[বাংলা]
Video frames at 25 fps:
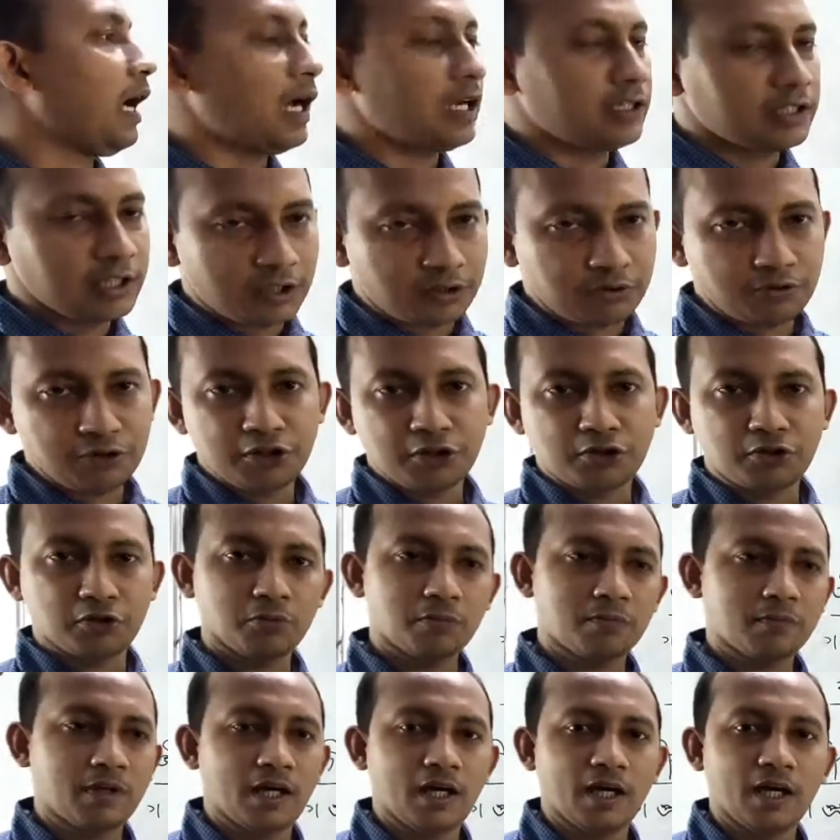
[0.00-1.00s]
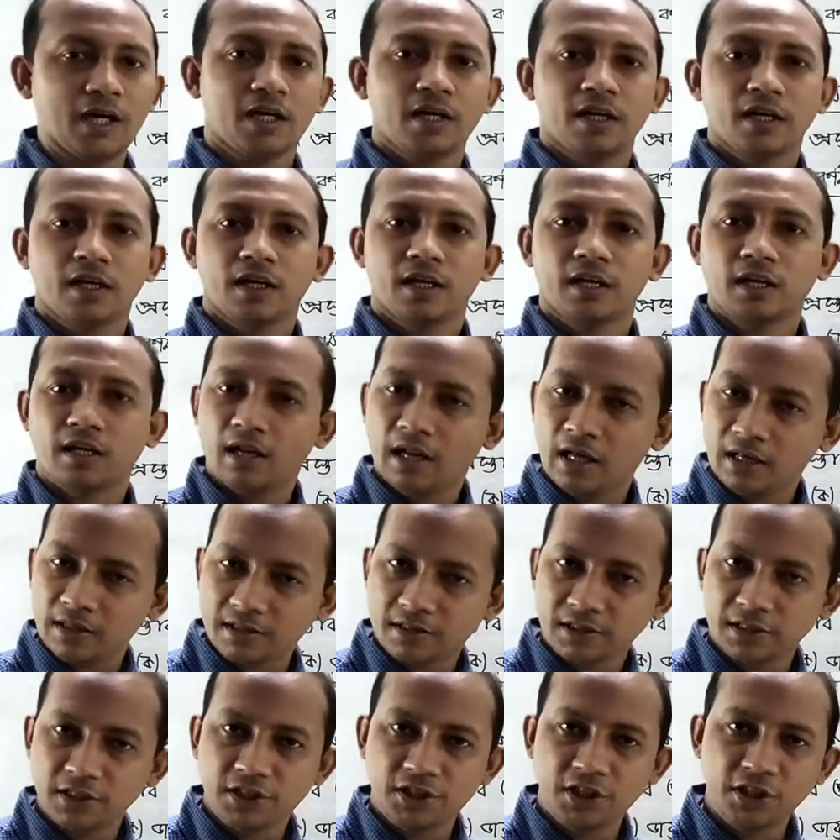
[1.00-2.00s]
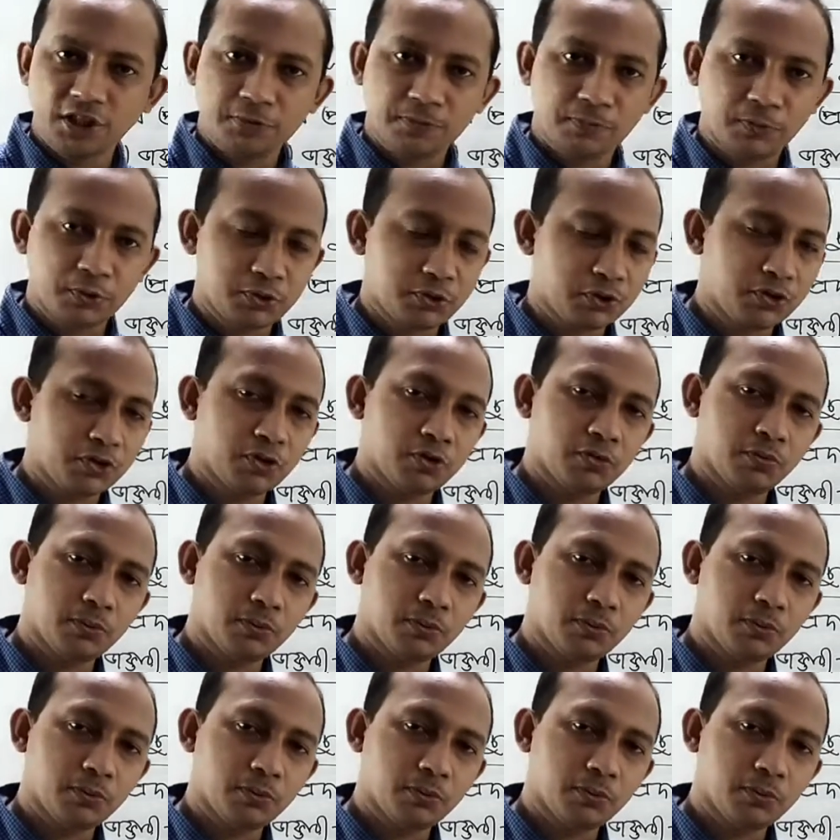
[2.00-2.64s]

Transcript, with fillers: আশা করি তোমরা ক্লাসটি শেষ পর্যন্ত